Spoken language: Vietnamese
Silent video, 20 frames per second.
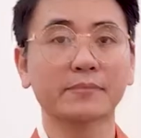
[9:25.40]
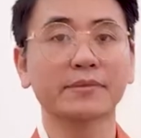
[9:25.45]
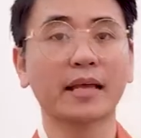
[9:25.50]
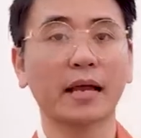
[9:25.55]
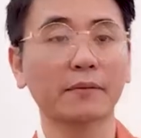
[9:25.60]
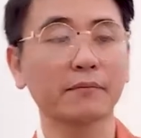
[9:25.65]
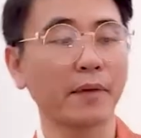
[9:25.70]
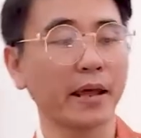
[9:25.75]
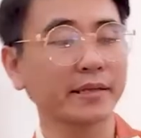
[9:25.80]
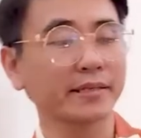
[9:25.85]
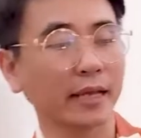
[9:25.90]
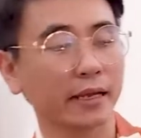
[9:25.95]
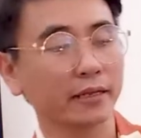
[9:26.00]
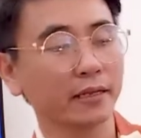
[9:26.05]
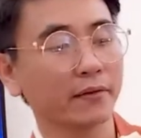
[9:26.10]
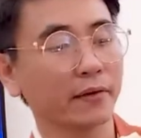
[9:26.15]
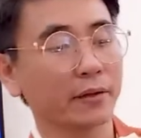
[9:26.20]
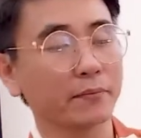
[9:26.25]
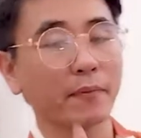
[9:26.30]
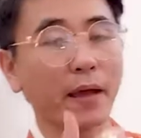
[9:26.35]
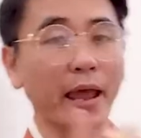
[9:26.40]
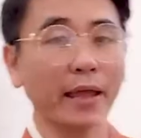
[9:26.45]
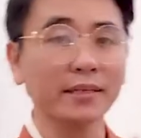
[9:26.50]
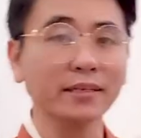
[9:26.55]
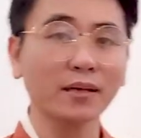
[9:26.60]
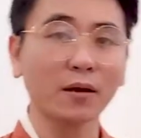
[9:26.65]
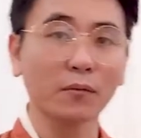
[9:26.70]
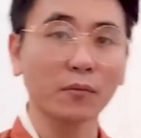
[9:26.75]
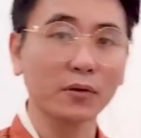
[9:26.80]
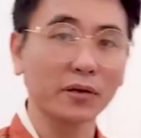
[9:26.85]
sẵn bẻ sẵn như vậy bẻ
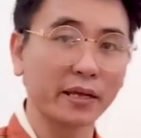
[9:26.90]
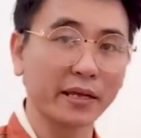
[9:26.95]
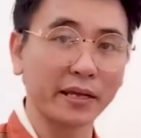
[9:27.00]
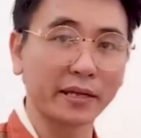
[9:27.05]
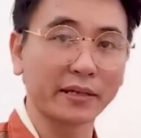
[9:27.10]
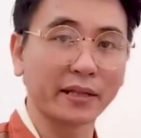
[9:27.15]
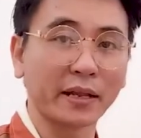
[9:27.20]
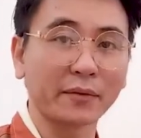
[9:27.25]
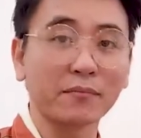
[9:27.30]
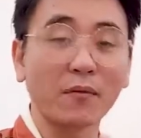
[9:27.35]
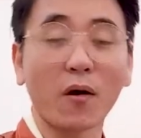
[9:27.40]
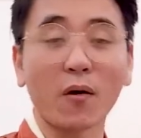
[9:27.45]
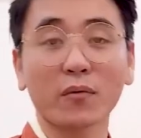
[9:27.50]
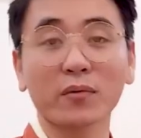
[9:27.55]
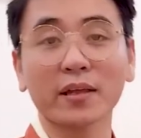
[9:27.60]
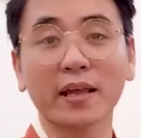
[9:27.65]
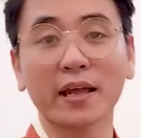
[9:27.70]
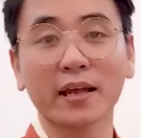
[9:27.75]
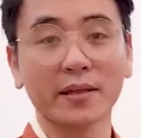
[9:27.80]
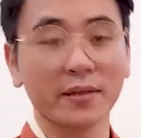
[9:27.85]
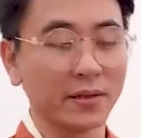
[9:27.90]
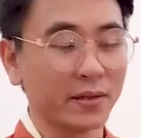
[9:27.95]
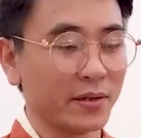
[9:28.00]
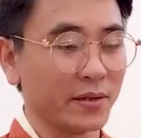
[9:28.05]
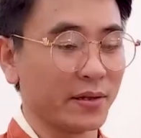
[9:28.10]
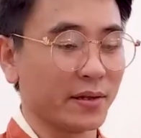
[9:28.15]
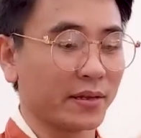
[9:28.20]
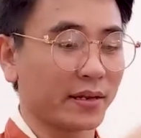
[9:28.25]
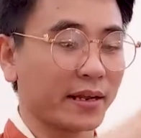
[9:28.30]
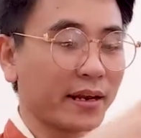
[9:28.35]
chứ không có nghiền thành bột nha
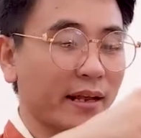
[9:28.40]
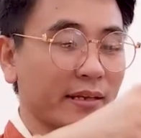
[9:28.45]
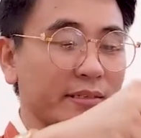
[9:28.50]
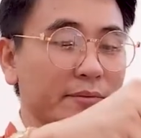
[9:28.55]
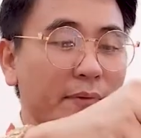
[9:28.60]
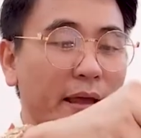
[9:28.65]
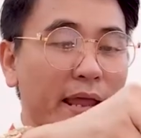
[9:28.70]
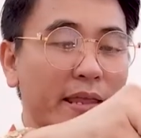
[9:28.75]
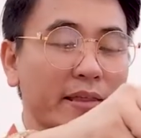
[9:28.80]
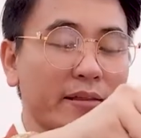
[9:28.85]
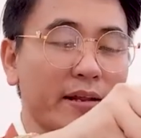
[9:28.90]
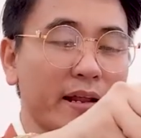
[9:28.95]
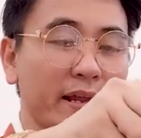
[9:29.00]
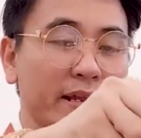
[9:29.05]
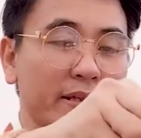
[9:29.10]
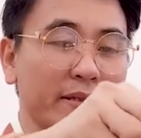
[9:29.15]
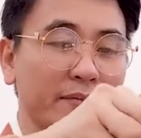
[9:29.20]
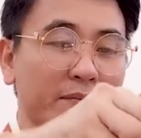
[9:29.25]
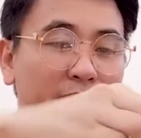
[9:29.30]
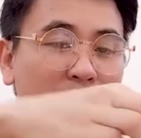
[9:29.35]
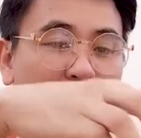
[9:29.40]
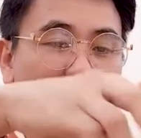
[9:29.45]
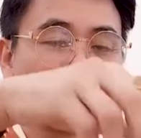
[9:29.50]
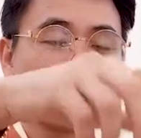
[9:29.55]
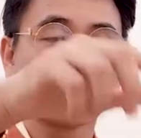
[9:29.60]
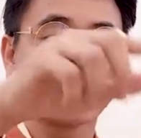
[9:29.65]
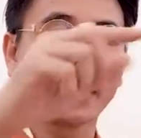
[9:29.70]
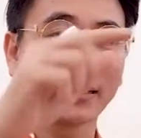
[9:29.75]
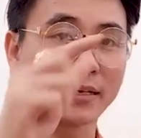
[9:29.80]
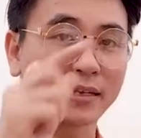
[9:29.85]
chị Lan sẽ bẻ như thế này
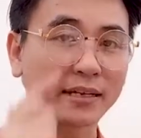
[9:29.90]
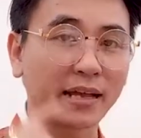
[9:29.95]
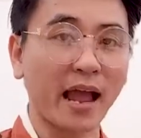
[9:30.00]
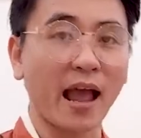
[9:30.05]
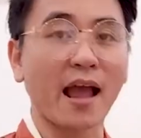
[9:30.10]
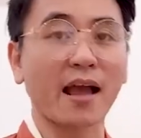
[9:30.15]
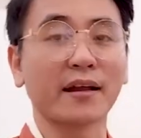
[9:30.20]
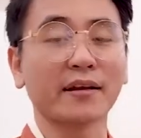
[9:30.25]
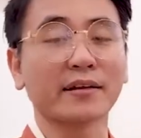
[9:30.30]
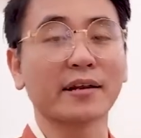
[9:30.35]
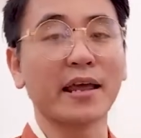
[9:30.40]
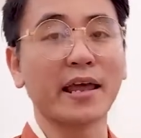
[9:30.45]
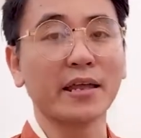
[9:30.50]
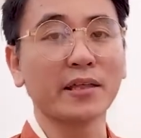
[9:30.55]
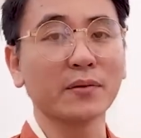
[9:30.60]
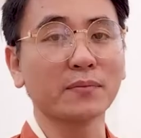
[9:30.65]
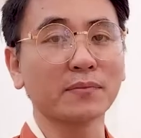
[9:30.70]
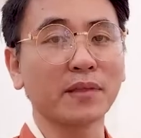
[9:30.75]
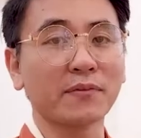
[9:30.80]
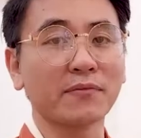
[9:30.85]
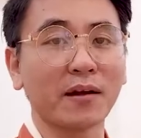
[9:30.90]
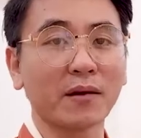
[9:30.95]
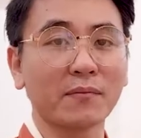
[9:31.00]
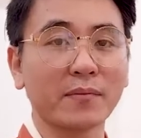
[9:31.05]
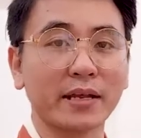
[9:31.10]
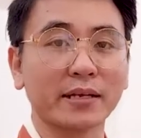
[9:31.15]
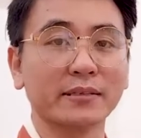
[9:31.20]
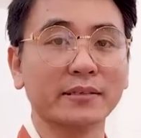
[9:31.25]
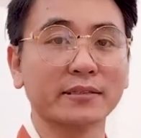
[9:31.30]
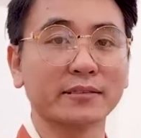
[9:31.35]
thì càng để chúng ta phân
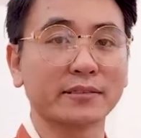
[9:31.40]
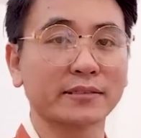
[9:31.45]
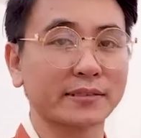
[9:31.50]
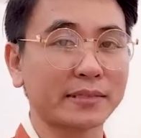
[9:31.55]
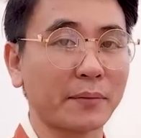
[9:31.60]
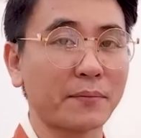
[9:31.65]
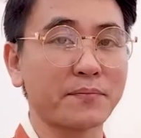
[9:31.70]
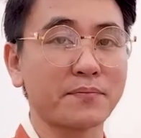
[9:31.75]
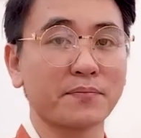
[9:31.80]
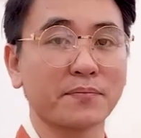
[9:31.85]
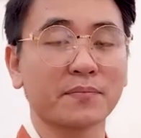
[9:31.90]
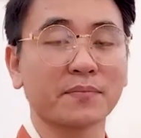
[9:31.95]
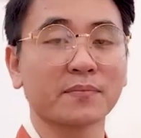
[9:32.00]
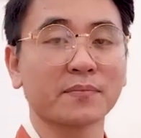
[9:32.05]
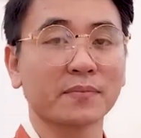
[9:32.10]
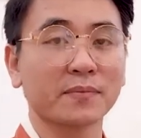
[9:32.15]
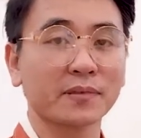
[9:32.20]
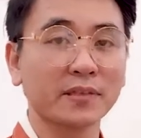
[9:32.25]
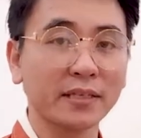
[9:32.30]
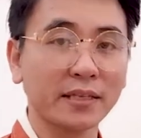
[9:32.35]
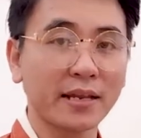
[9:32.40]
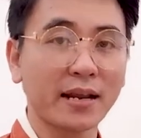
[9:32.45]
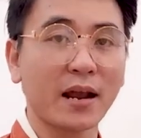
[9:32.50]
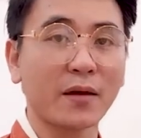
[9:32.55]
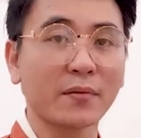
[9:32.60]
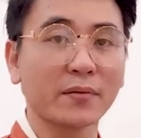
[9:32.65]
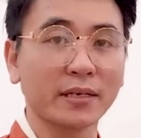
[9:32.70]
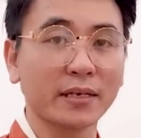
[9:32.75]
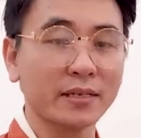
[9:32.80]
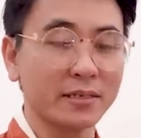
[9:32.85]
biệt được trầm như thế
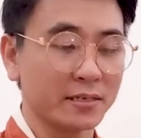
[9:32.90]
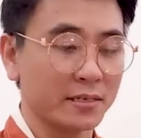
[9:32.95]
nào nữa